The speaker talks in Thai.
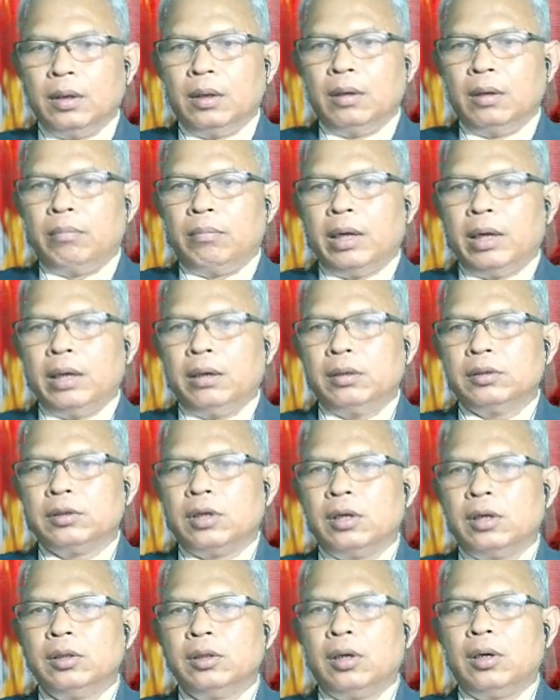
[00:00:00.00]
ไปข้อส
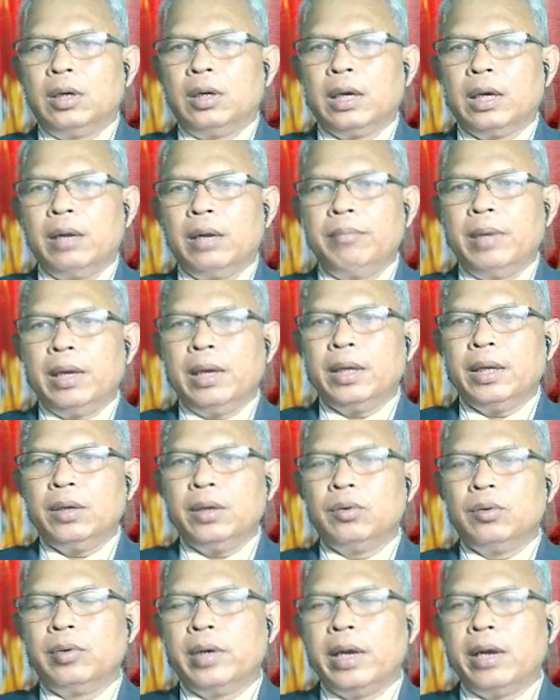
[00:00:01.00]
องต่อนะครับแม็กกี้
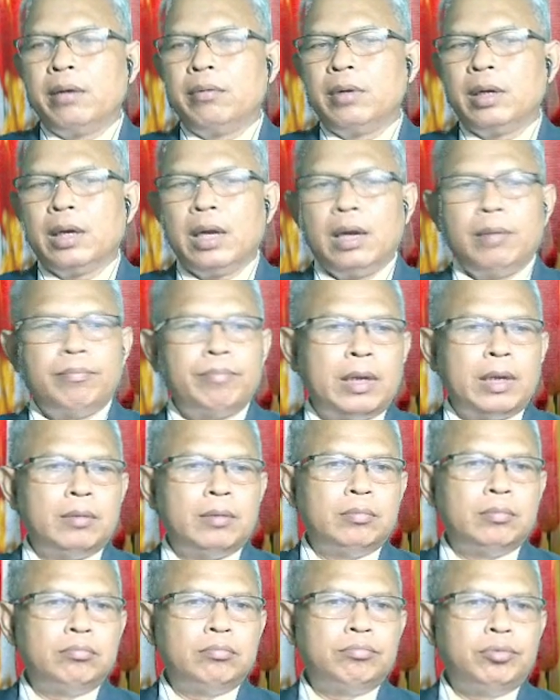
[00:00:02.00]
โอเรลนะครับเป็น
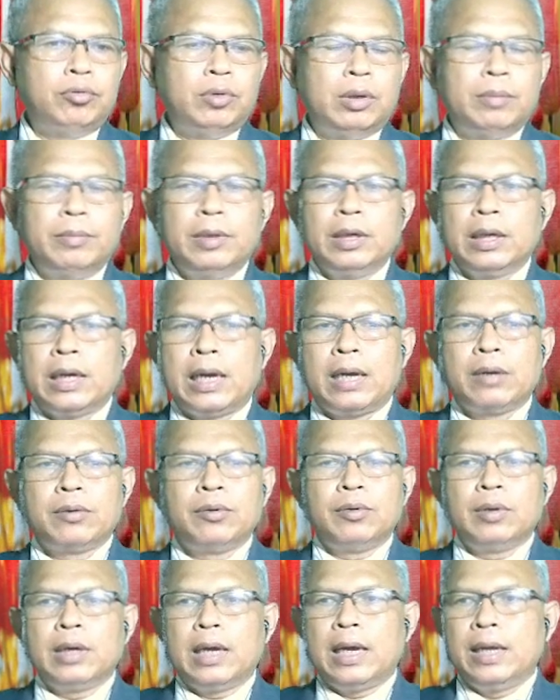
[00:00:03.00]
ผู้ดำเนินการโค
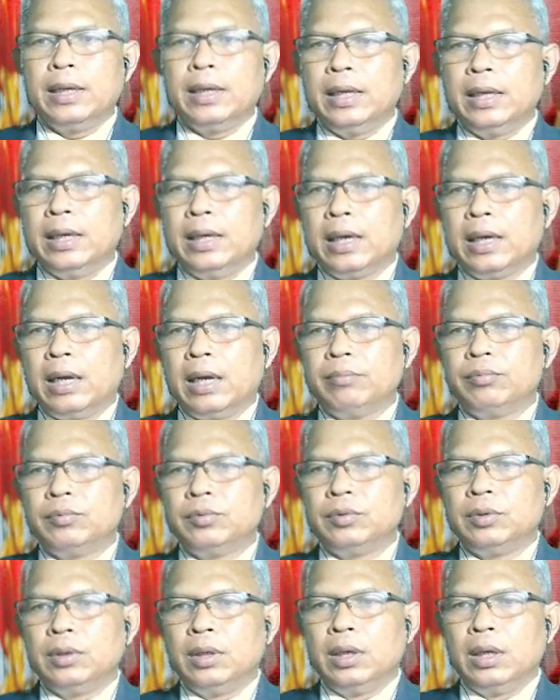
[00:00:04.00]
รงการนี้นะครับ
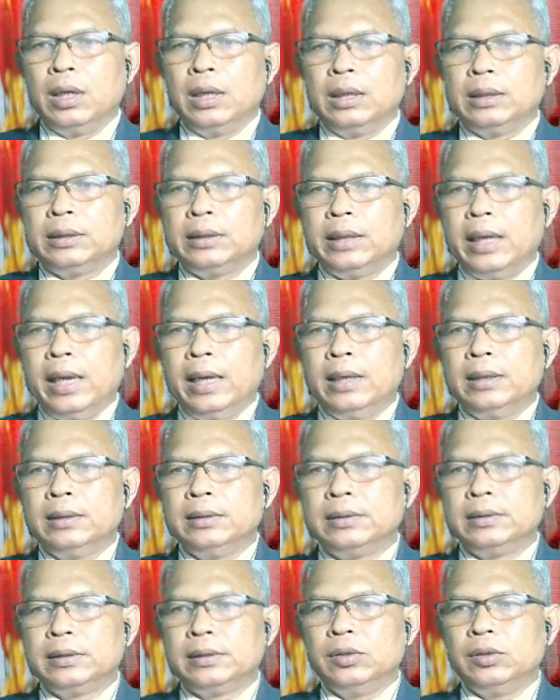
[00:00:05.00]

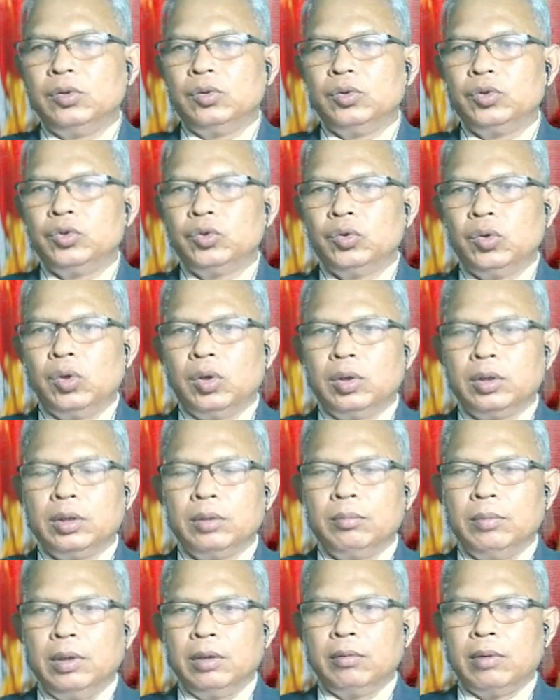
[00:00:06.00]
things you should
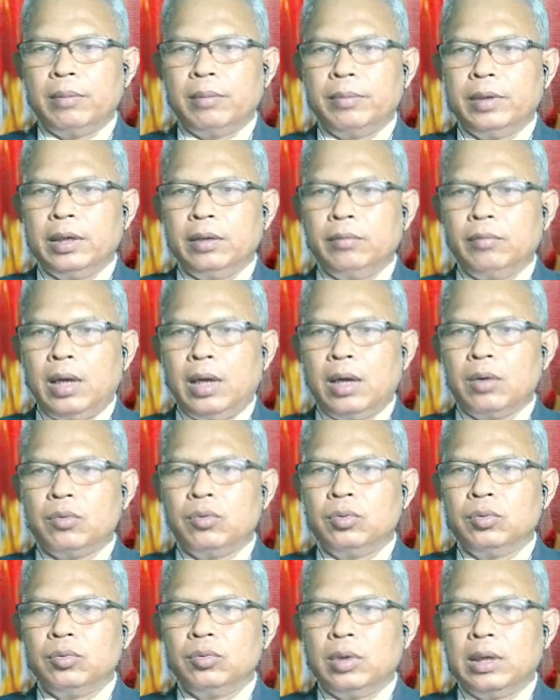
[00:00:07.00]
มีความคิดว่า
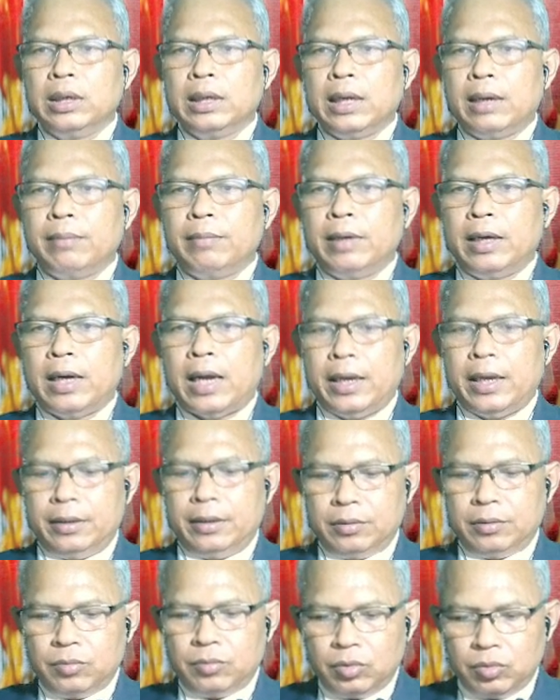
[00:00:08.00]
คุณควรทำอะไร
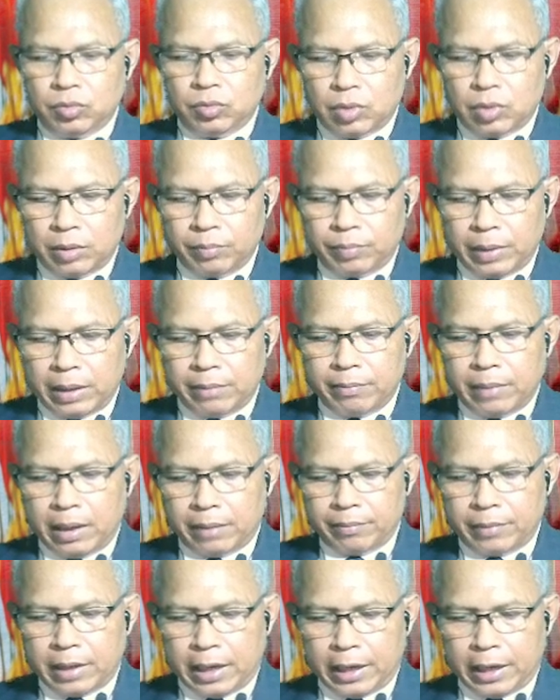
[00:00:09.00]
คุณควรเป็นแบบไหน